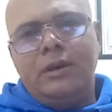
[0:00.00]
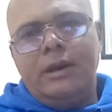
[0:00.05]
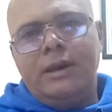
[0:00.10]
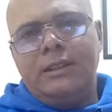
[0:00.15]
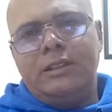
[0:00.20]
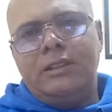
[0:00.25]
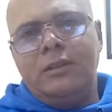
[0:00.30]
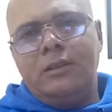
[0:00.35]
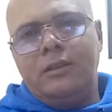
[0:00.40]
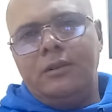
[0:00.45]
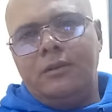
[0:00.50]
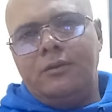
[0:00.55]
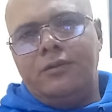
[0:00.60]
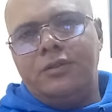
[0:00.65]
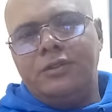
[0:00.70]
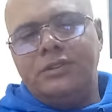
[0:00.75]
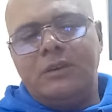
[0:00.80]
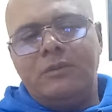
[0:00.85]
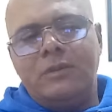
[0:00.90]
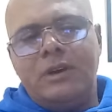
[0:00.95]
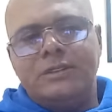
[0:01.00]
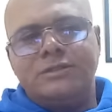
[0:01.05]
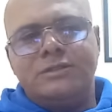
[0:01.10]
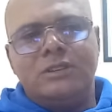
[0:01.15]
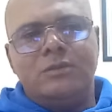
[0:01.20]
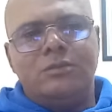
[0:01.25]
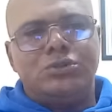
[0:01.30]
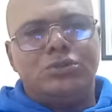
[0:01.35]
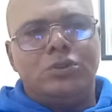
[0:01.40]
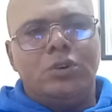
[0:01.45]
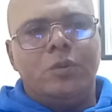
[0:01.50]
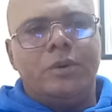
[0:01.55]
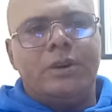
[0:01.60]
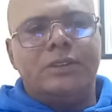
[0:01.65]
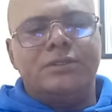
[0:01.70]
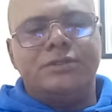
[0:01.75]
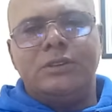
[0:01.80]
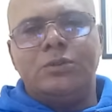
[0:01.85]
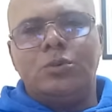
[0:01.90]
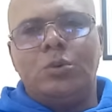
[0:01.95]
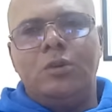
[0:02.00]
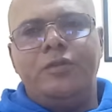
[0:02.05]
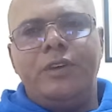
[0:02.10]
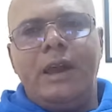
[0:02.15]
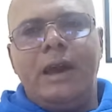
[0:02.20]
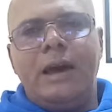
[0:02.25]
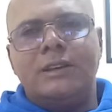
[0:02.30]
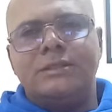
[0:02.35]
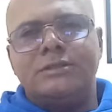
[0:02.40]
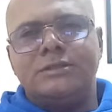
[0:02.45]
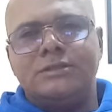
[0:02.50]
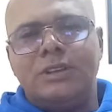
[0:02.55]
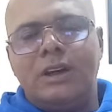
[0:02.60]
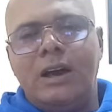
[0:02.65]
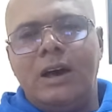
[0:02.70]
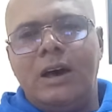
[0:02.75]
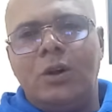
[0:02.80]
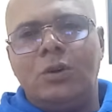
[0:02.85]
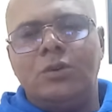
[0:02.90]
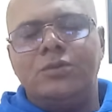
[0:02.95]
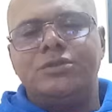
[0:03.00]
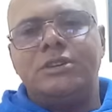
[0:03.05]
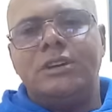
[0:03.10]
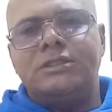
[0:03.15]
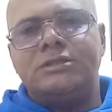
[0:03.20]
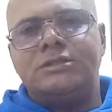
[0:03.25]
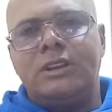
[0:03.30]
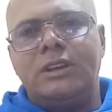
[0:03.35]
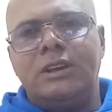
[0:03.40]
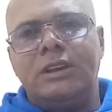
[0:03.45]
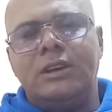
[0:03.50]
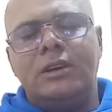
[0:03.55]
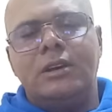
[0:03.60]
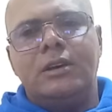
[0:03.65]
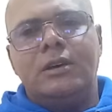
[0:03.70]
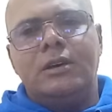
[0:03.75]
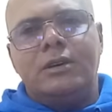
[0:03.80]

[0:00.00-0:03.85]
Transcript: حيت في النظام الاساسي المشؤوم كانت تقول في حاله التعارض يسري